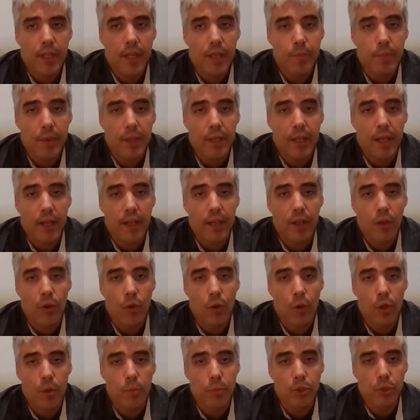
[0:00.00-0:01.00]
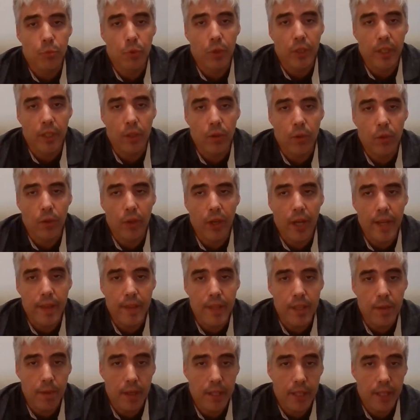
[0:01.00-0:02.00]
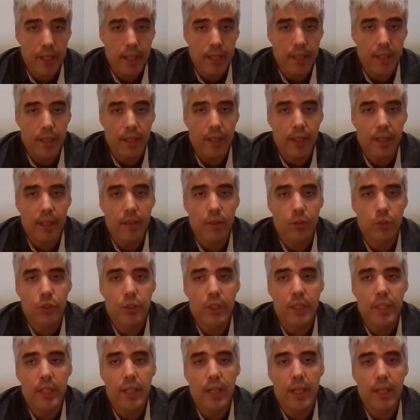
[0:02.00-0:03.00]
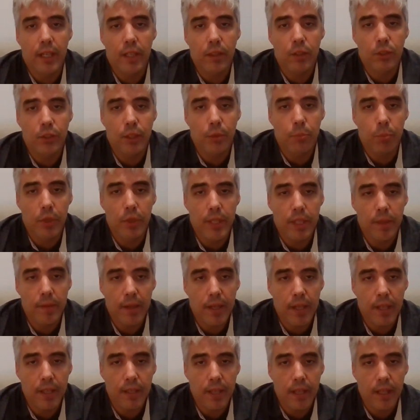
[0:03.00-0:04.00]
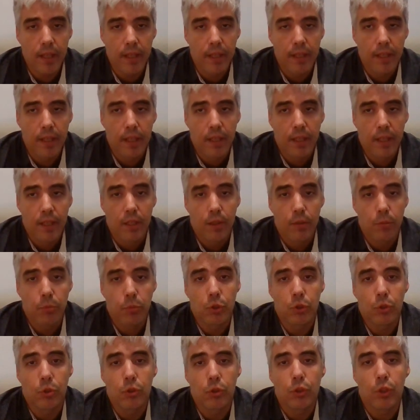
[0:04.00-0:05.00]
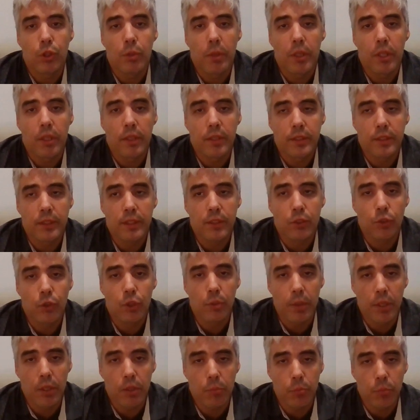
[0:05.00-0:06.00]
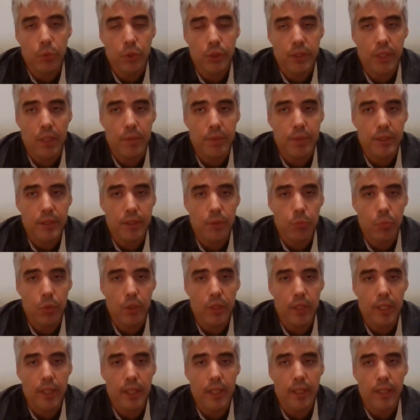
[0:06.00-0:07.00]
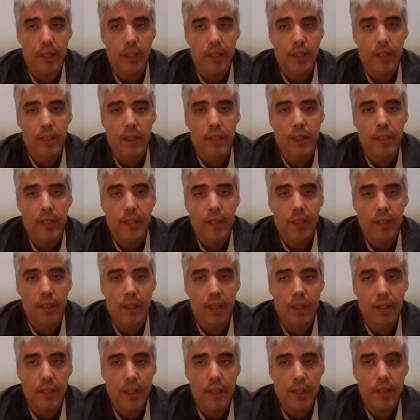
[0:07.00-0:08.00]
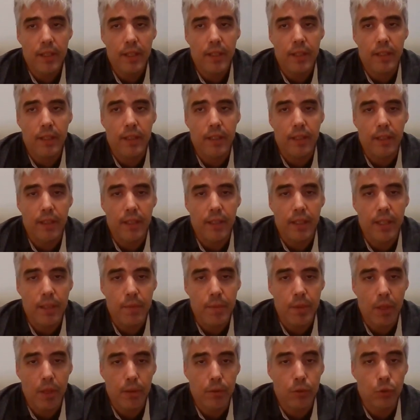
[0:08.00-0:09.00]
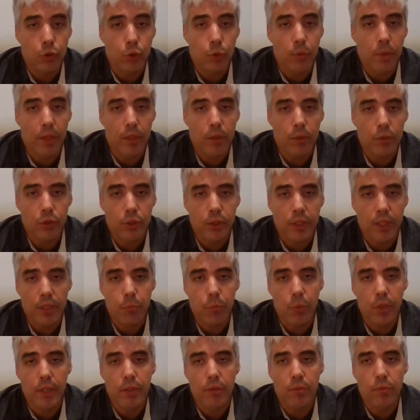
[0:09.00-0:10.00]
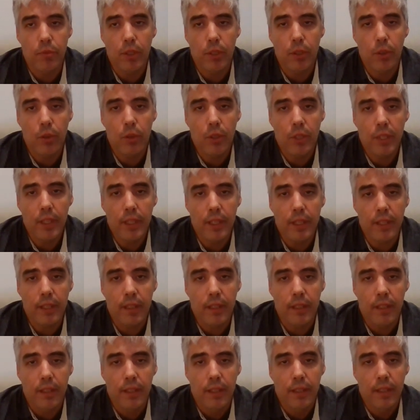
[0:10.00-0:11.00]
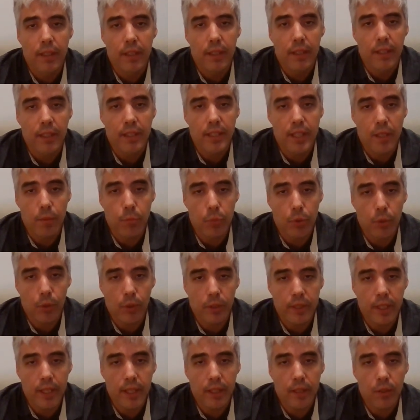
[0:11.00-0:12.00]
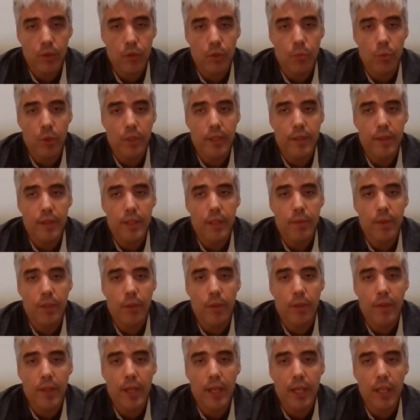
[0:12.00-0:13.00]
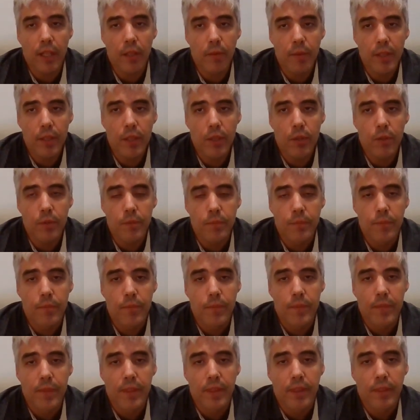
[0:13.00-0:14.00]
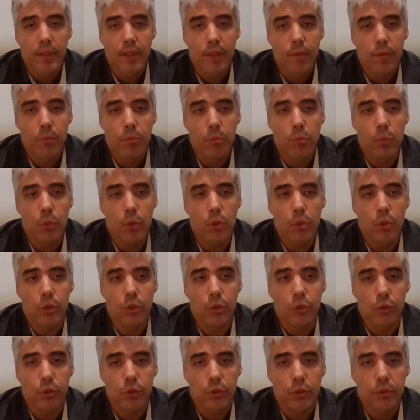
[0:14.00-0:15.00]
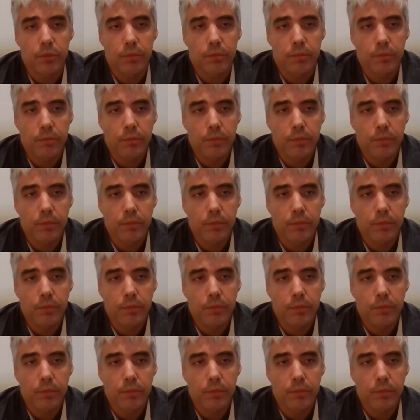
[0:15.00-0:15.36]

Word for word: eh, para que con lo mismo que con Keiriba de que, que, no se diga que no se puede va a ganar pues con sin su pues también se puede ganar y, y a los jugadores que pueden hacer gol y, aportar, como dice Iván en el vídeo, pues